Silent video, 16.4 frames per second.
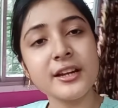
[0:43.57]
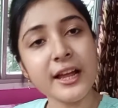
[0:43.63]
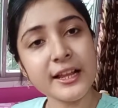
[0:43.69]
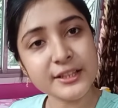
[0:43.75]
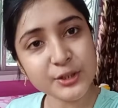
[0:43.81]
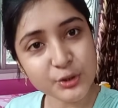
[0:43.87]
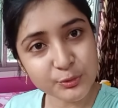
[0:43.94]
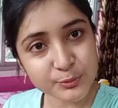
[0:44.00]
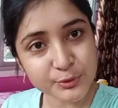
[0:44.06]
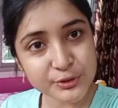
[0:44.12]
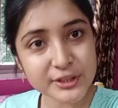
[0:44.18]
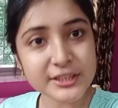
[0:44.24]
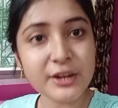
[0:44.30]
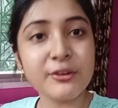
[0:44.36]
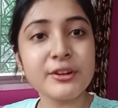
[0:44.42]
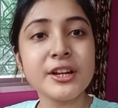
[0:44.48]
রাতে
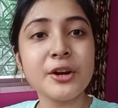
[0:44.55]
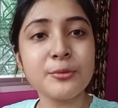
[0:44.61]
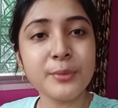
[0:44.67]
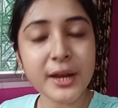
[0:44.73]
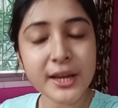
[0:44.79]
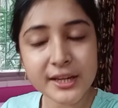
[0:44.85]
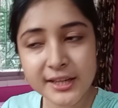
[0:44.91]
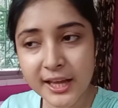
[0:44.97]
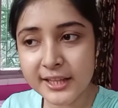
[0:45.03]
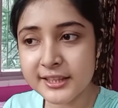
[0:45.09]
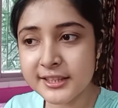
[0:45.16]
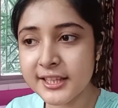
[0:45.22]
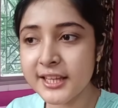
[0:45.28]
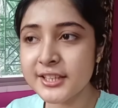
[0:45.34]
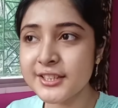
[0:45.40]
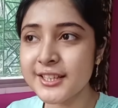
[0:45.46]
ঘুমোতে যাওয়াটাও মায়ের গান
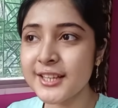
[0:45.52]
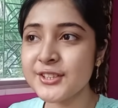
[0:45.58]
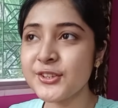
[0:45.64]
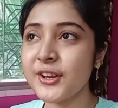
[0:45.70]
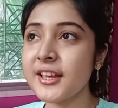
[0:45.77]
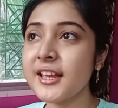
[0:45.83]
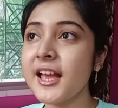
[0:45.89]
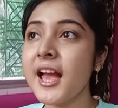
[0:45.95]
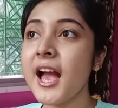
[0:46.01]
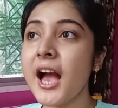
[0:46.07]
দিয়েই শেষ হয়